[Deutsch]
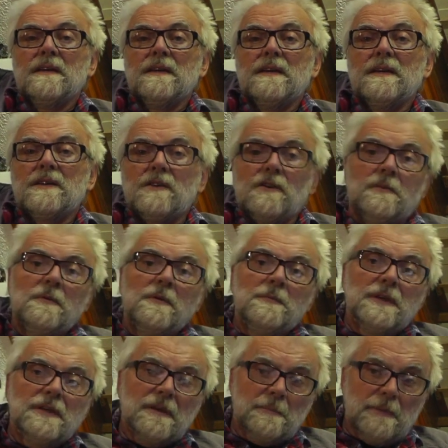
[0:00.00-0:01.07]
Ich komme
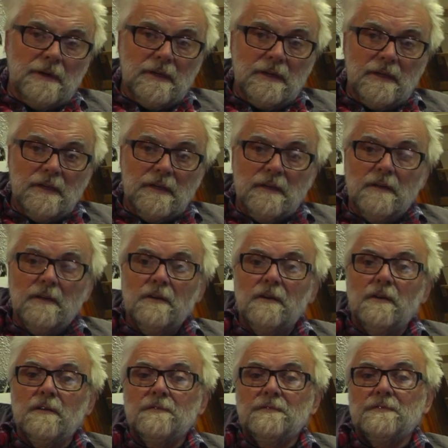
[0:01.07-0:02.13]
mir dabei
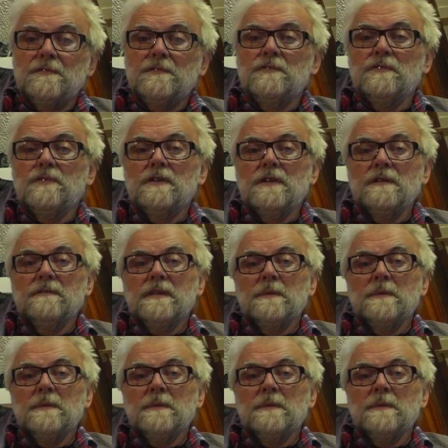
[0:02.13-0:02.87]
oft vor,